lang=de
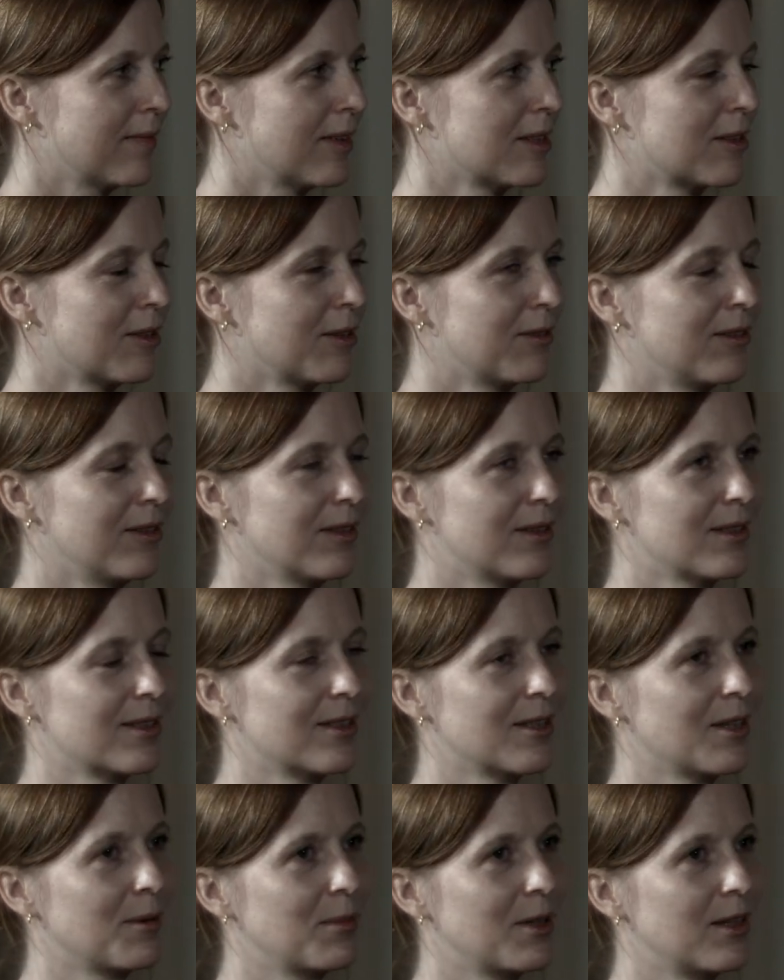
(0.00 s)
Also ich finde
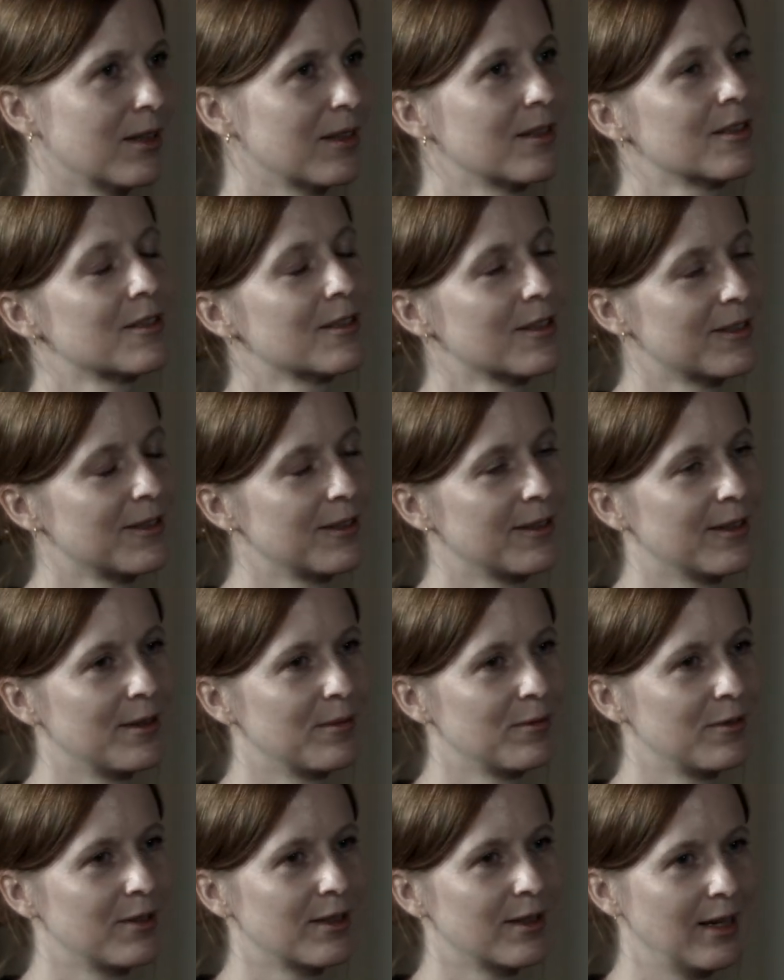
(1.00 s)
das sehr praktisch, dass ich
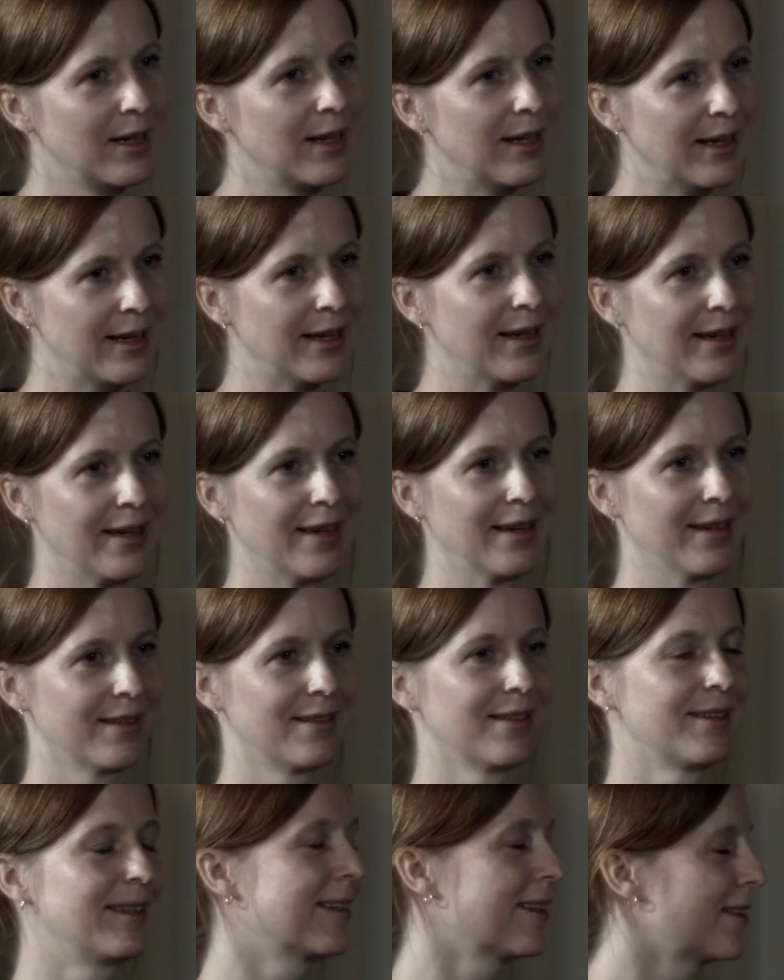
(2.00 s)
einfach
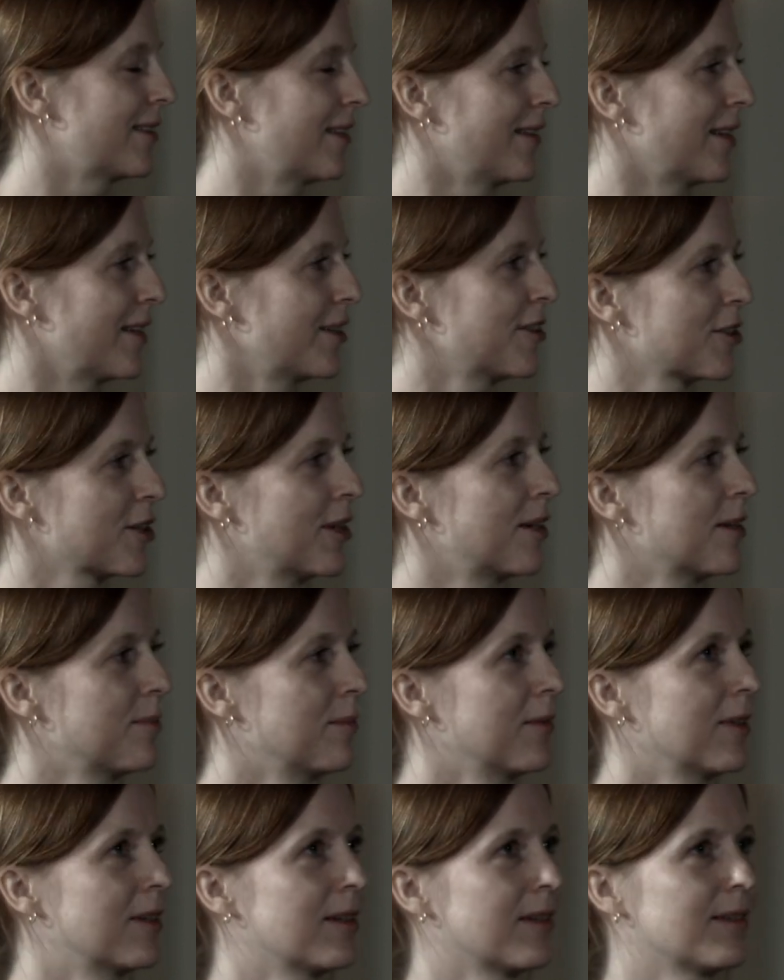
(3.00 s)
da direkt
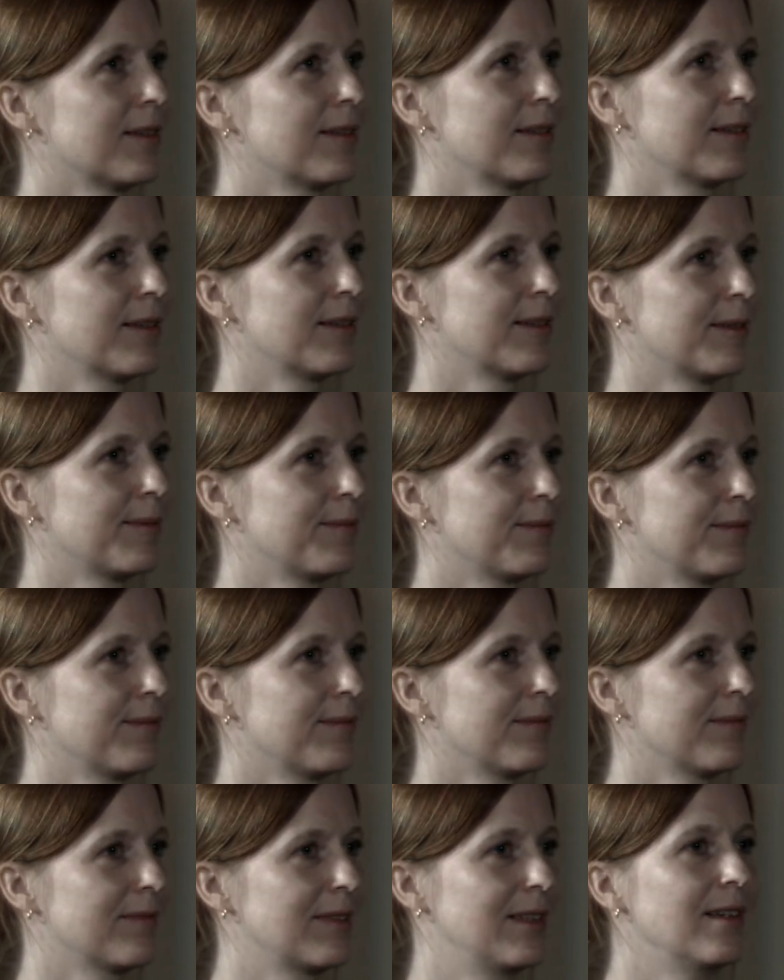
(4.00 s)
hineinschreiben kann,
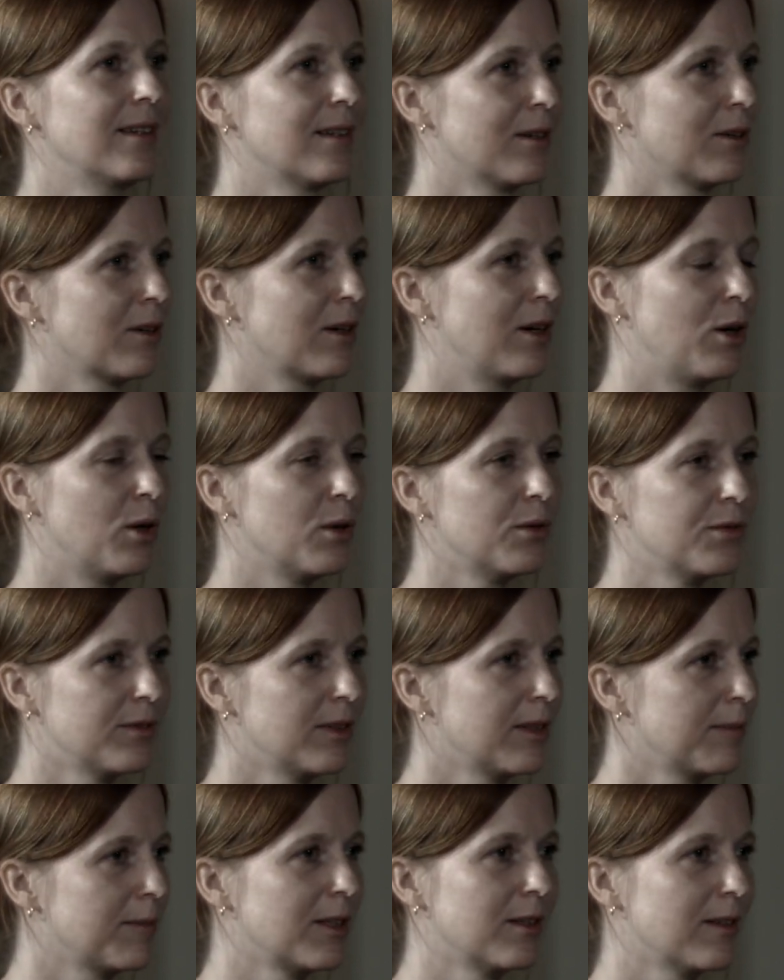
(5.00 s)
ähm, Dinge auch
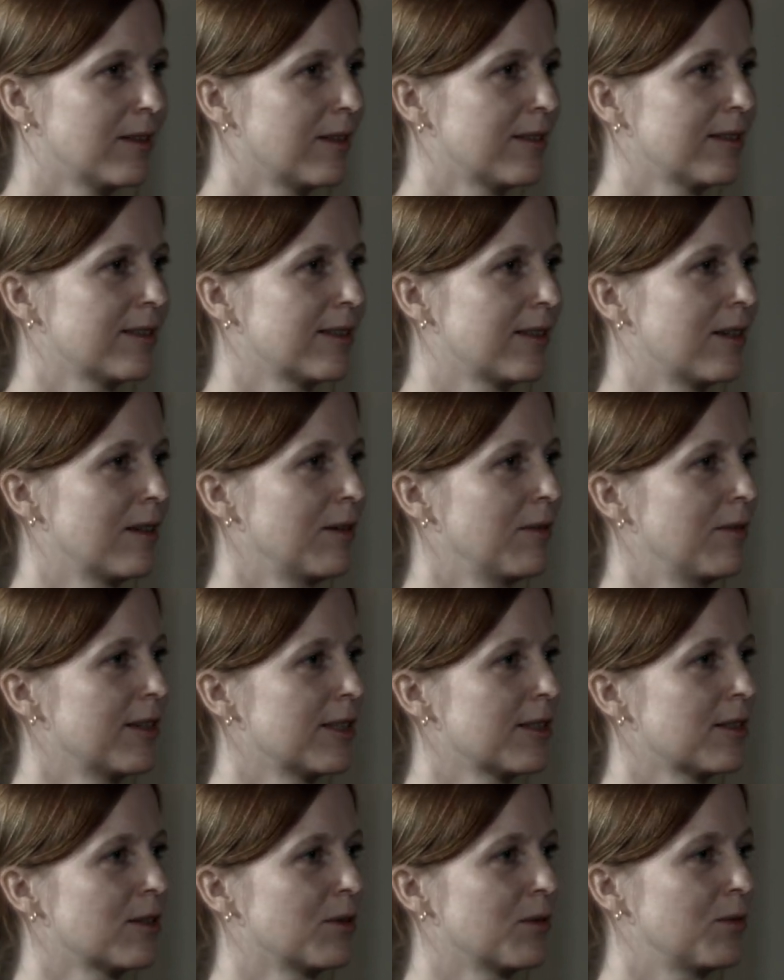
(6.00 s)
aufnehmen kann,
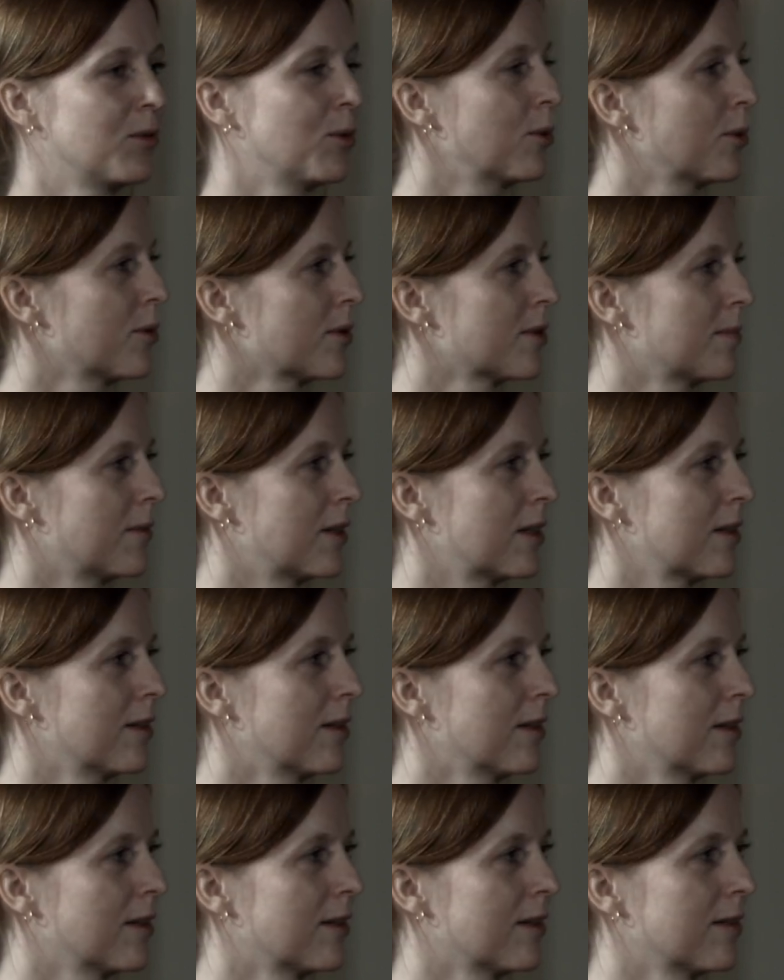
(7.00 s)
teilweise Fotos
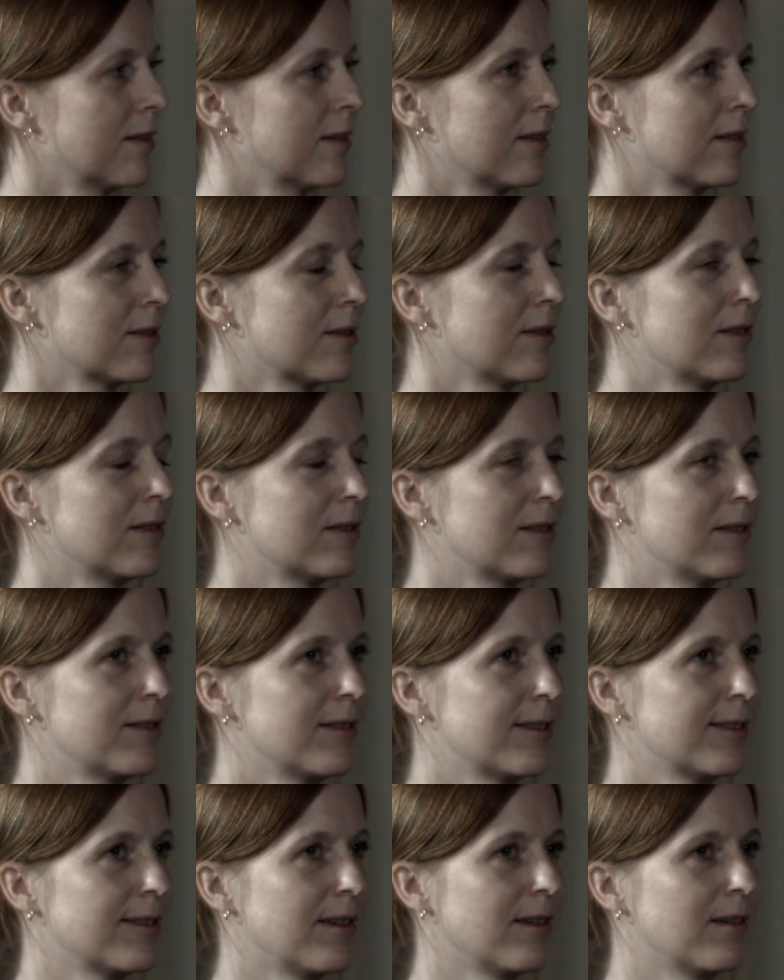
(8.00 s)
machen kann. Also das
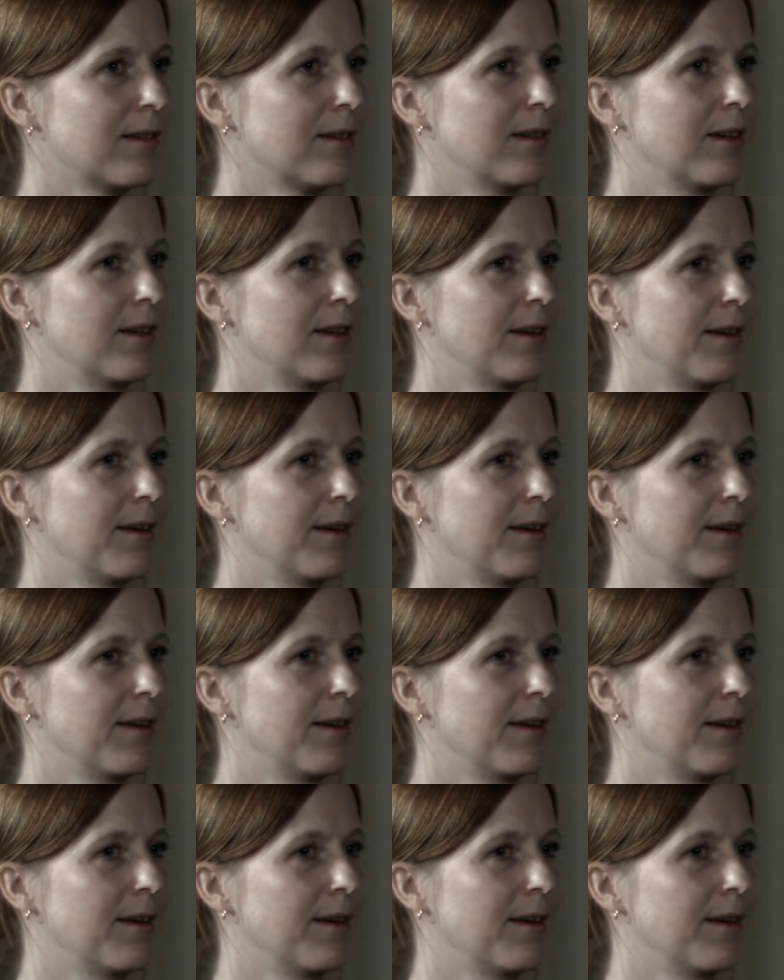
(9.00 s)
ist sehr